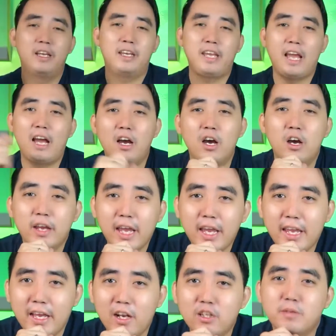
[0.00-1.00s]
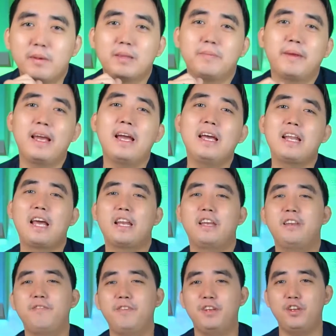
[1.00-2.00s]
Ya, oke, okay, halo sobatnya. Nah,
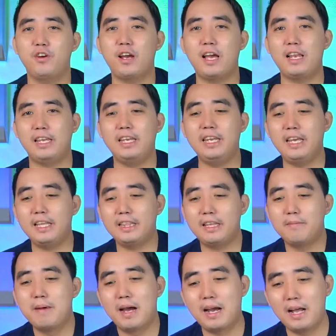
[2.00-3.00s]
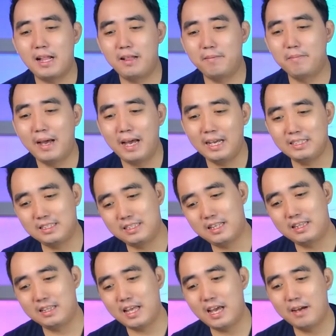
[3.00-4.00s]
di video kali ini kita bakal bahas
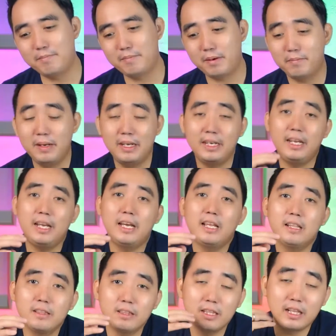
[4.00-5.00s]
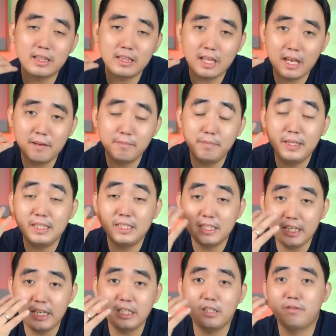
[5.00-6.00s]
tentang perbandingan tentang
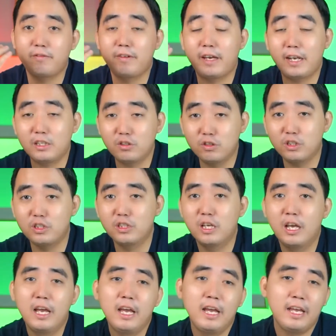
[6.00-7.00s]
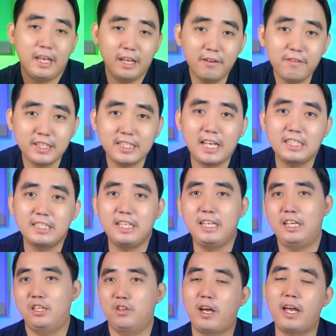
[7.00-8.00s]
bisnis versus investasi
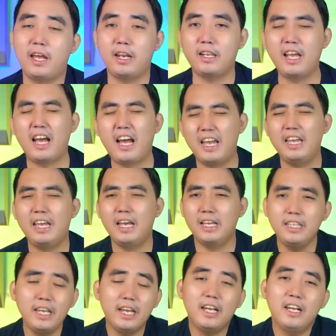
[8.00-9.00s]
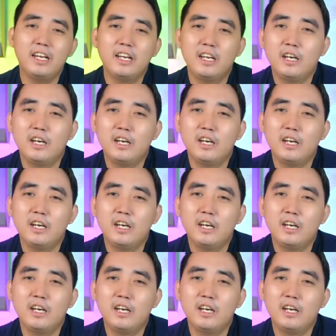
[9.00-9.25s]
gitu karena kayaknya